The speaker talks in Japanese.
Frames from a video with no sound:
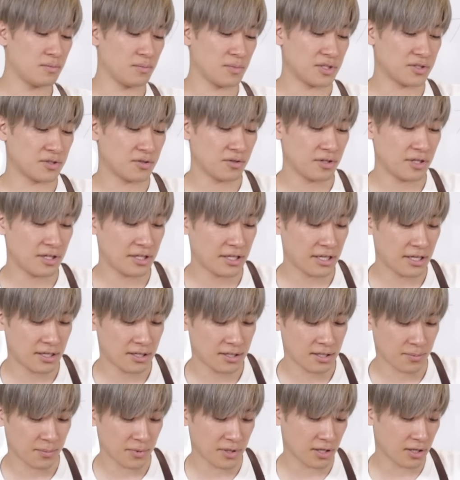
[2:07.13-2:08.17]
まあ、それはね
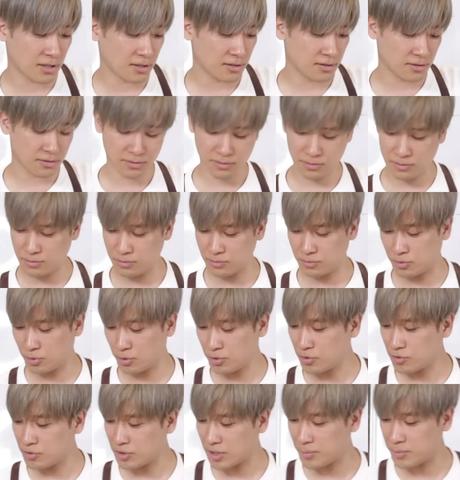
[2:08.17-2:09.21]
やっぱ努力